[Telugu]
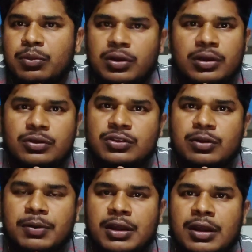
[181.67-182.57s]
బుకింగ్
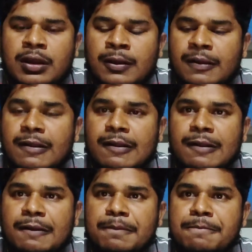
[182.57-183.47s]
వచ్చింది ఇప్పుడు వెళ్ళాలి
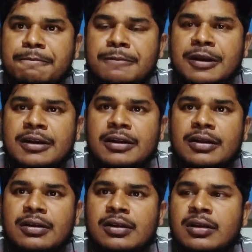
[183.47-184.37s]
రైట్
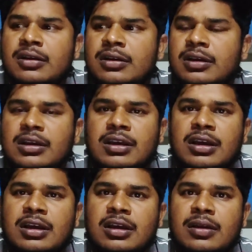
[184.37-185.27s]

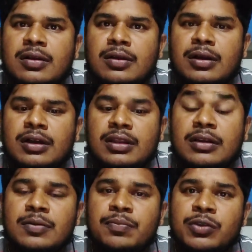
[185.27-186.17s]
ఇంకా అదే
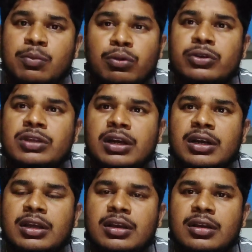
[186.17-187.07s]
బుక్స్
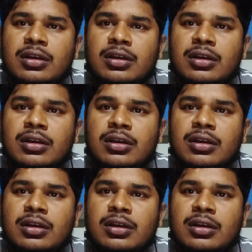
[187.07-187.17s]
అంటే